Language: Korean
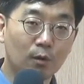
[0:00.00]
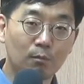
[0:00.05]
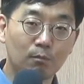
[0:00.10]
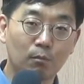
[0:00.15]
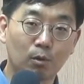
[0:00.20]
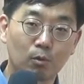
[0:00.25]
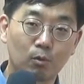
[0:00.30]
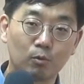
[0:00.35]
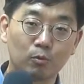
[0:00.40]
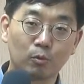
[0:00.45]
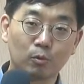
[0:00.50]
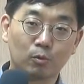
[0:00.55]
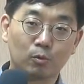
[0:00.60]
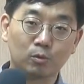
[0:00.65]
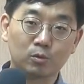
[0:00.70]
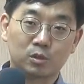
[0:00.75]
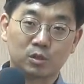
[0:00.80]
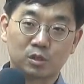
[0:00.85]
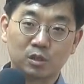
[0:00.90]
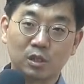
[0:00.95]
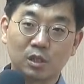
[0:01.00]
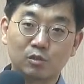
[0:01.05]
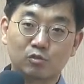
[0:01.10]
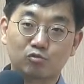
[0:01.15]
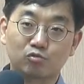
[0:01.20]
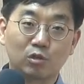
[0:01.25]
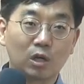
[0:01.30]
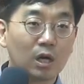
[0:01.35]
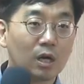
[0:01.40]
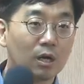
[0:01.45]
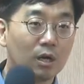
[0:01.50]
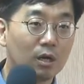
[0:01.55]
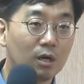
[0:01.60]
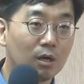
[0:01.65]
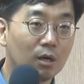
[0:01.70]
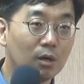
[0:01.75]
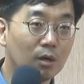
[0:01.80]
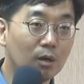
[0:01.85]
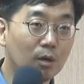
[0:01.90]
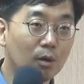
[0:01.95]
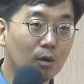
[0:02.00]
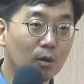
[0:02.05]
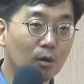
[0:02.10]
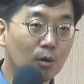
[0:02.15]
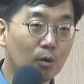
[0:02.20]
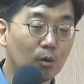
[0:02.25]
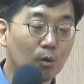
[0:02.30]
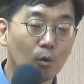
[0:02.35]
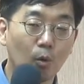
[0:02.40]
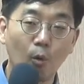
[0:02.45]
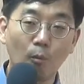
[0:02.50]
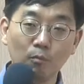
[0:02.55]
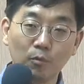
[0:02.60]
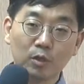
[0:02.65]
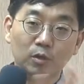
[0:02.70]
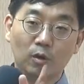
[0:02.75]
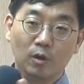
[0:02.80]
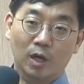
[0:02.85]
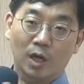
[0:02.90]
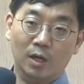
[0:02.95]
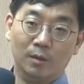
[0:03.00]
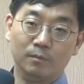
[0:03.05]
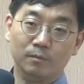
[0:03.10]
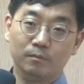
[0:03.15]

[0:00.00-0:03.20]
먹고 놀고 지낼 수가 없는 거야.